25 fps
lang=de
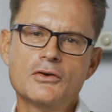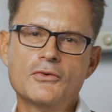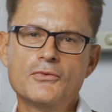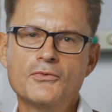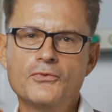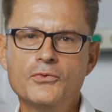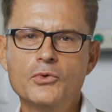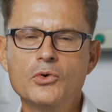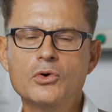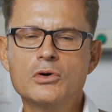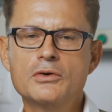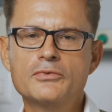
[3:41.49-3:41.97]

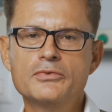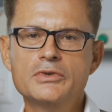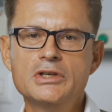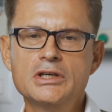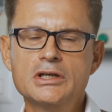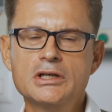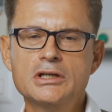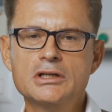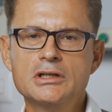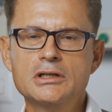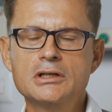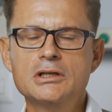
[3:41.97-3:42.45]

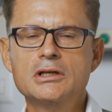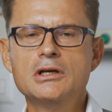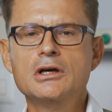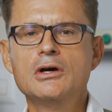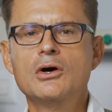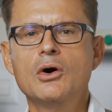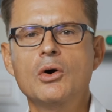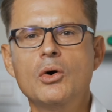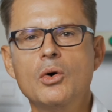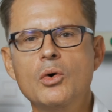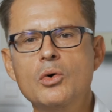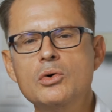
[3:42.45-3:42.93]
vorwiegend
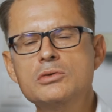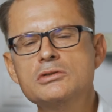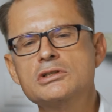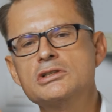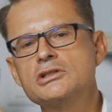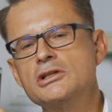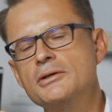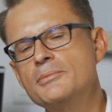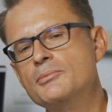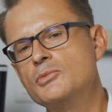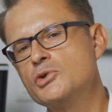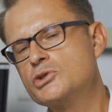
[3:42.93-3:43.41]
unter
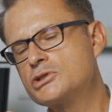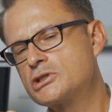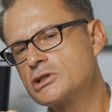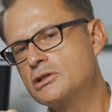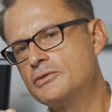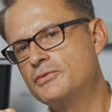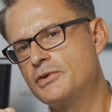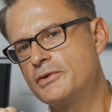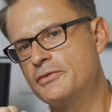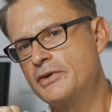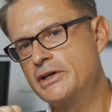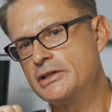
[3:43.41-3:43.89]
dem Muskel
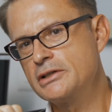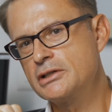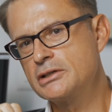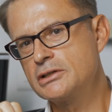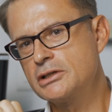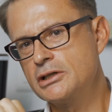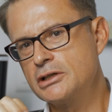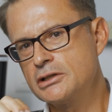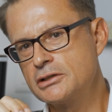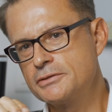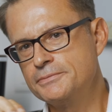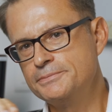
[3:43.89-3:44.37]
verwendet
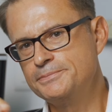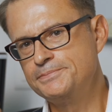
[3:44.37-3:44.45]
hat.